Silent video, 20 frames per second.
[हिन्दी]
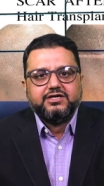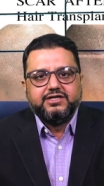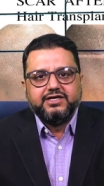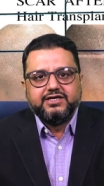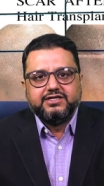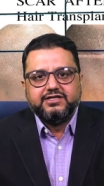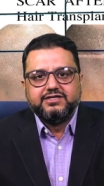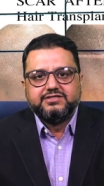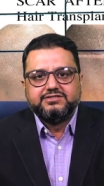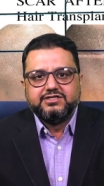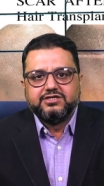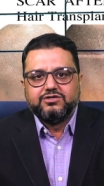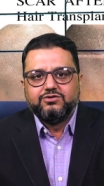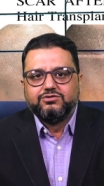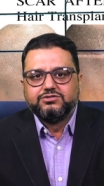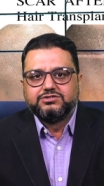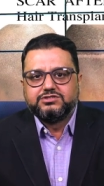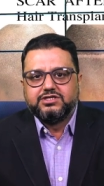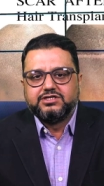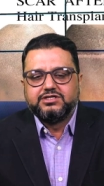टेक्निक से
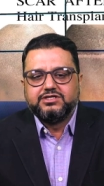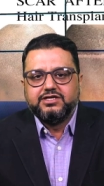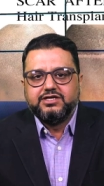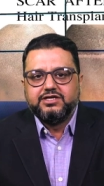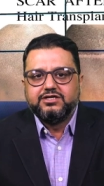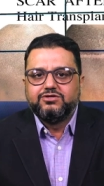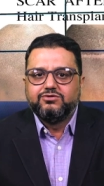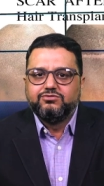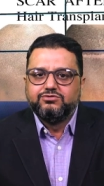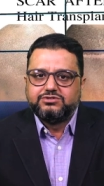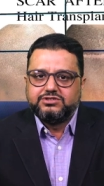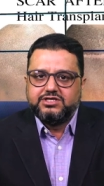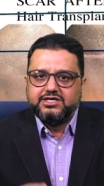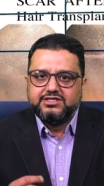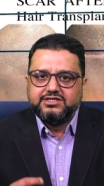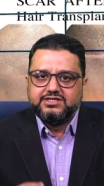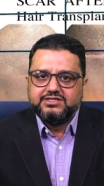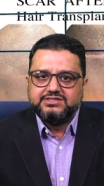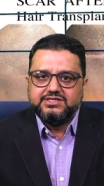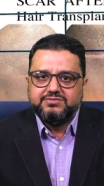क्लोज करते हैं तो उसके
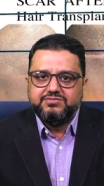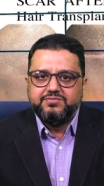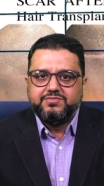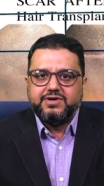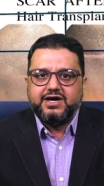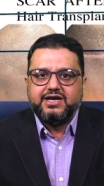अंदर से भी